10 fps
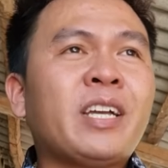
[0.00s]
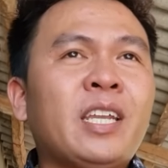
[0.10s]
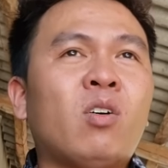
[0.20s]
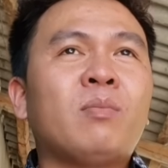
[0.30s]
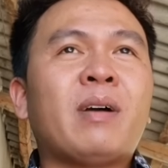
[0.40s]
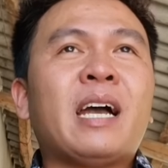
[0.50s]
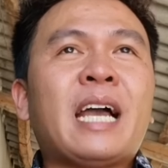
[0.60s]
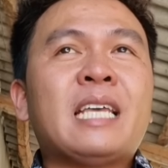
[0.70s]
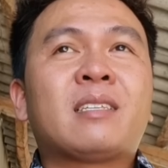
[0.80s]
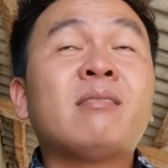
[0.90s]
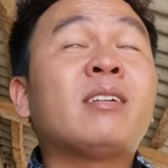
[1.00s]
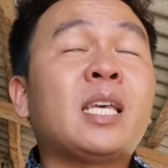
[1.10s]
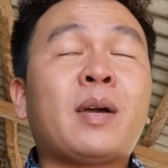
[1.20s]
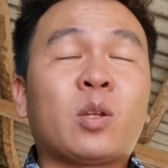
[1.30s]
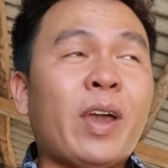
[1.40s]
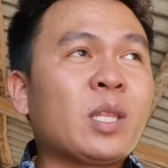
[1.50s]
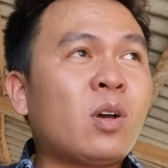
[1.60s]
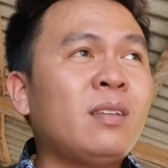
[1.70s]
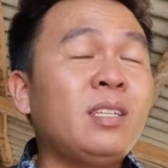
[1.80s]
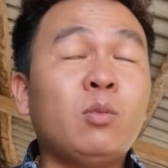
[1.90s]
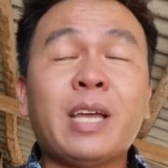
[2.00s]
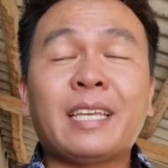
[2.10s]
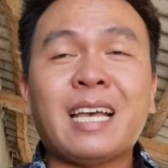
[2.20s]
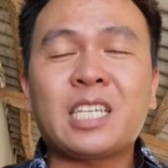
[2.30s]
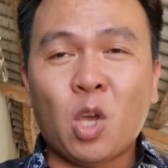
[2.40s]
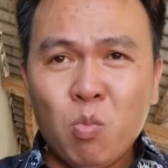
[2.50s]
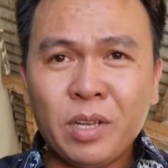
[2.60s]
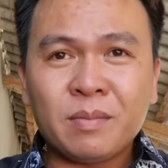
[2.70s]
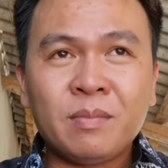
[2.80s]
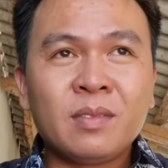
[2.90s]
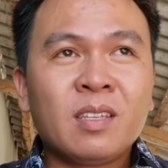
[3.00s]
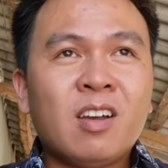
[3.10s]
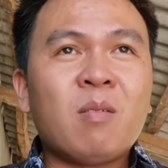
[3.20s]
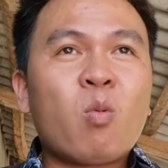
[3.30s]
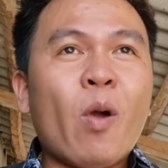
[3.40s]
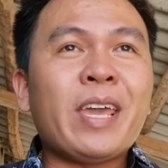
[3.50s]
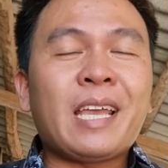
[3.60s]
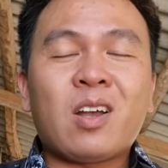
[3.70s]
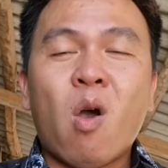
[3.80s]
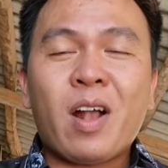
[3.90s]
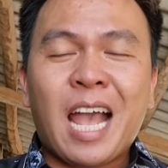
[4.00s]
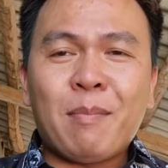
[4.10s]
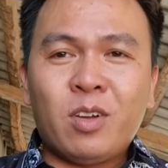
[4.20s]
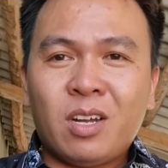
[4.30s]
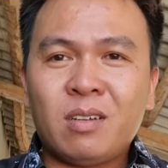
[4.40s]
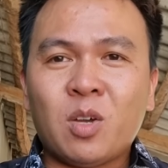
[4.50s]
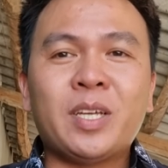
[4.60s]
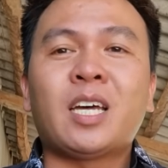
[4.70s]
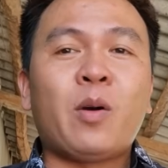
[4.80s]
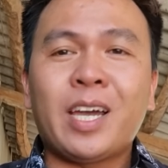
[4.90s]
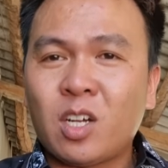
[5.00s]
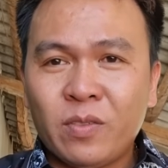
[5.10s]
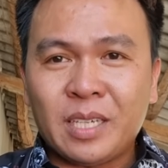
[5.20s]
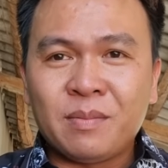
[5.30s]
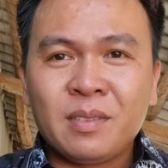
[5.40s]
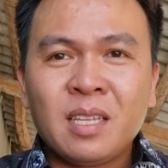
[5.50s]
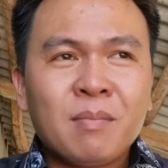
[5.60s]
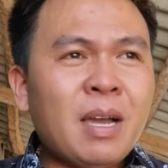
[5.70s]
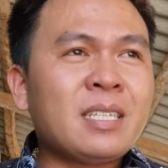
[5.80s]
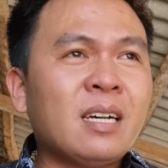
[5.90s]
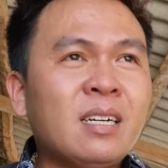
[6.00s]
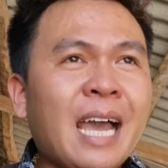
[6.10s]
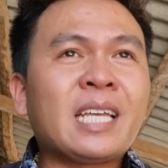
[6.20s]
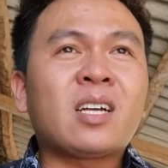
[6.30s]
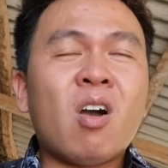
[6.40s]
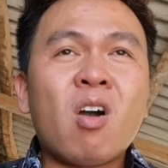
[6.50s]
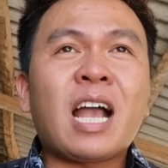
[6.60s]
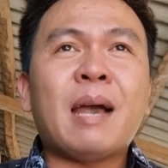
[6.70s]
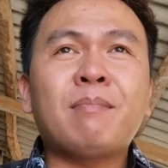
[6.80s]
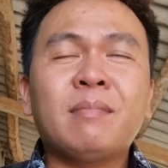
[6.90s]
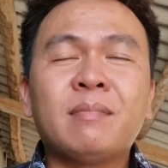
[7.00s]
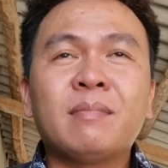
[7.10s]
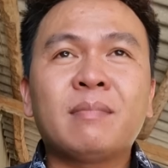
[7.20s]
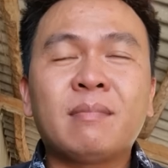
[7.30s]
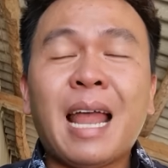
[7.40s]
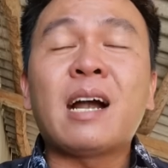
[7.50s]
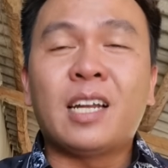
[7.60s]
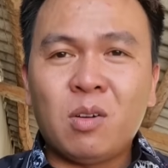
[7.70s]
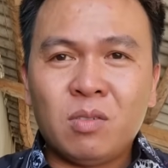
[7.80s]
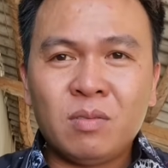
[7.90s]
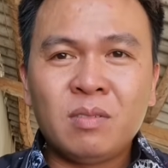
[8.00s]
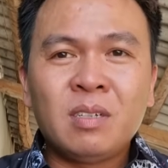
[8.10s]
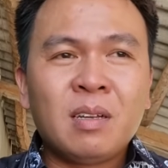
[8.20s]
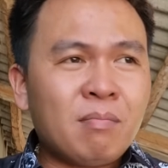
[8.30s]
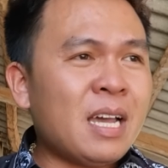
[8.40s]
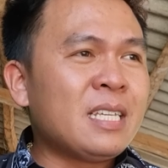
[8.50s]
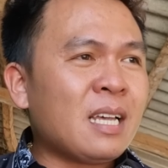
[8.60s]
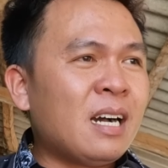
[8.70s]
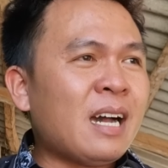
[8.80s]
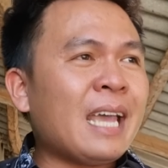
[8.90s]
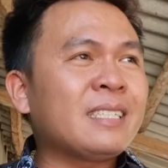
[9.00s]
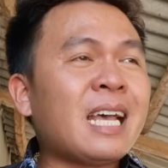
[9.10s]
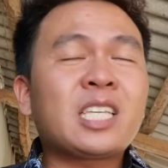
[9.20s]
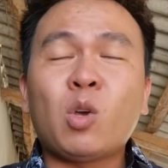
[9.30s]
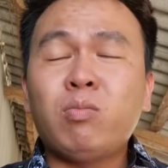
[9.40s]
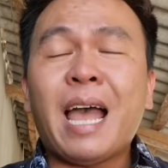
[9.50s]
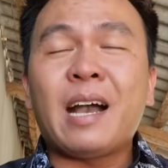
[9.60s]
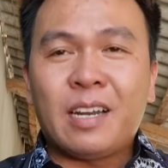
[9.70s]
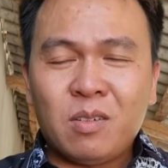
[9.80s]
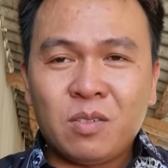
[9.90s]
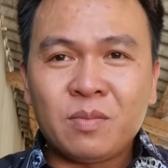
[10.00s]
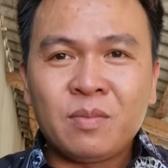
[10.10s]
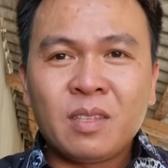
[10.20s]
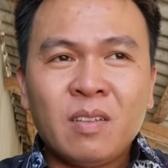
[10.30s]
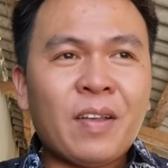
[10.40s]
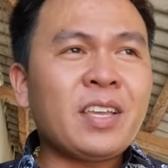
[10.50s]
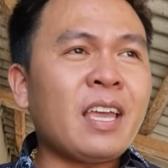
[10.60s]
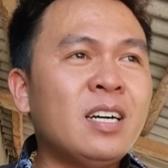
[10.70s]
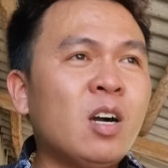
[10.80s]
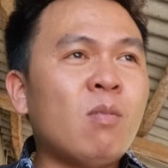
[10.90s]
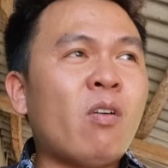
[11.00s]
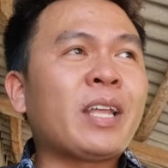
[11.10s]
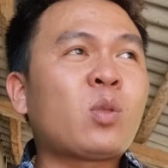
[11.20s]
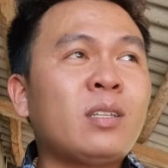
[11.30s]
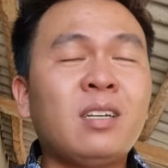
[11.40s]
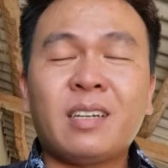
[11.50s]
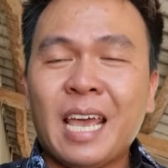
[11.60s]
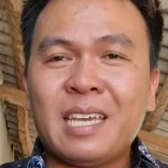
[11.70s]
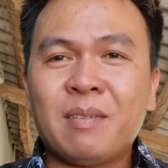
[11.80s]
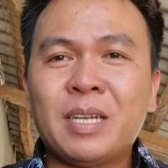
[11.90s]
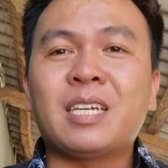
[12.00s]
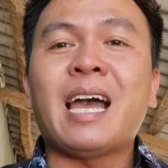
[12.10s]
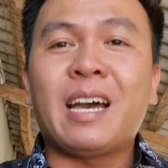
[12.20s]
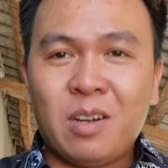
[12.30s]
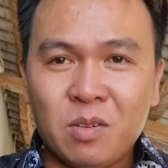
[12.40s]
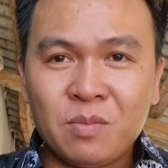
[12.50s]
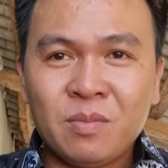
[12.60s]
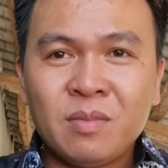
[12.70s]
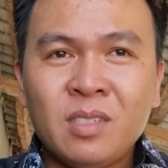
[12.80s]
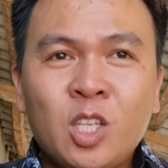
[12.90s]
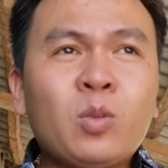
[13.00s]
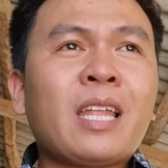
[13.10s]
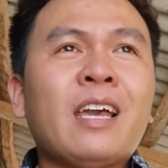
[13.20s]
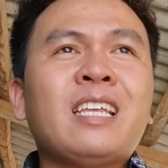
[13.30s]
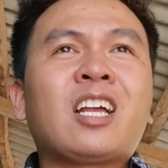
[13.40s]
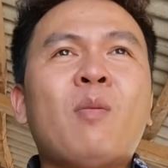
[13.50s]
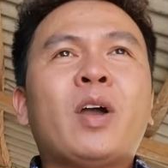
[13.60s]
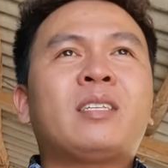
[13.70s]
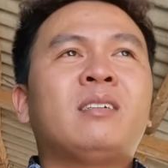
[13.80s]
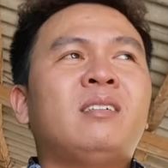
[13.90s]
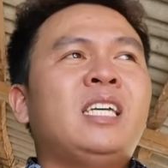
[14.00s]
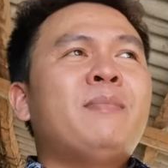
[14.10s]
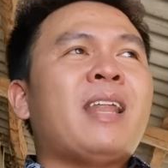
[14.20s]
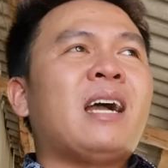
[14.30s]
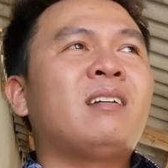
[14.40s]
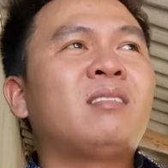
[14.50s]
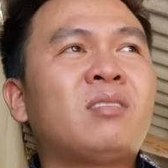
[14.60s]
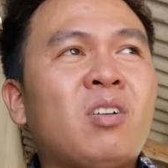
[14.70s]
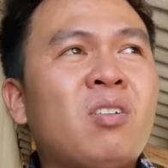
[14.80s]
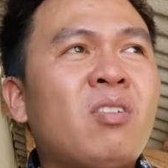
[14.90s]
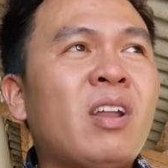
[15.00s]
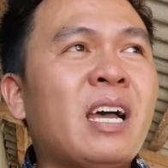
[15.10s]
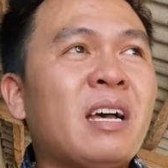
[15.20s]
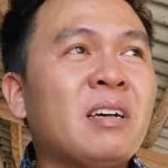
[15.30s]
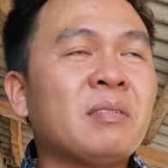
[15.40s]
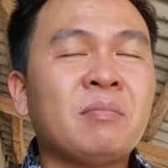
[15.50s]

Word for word: những cái đội mà ngày xưa tiếp cận quay anh Tuấn giống như anh giác trúng ấy không quay anh kho cám rồi đó rồi bây giờ đâu hết rồi quý vị bây giờ anh kho cám đang ở đâu bây giờ anh giác trúng đang ở đâu và những cái người ủng hộ anh Tuấn trước nay bây giờ đang ở đâu chúng ta thấy rằng có một cái sự im lặng nó gọi là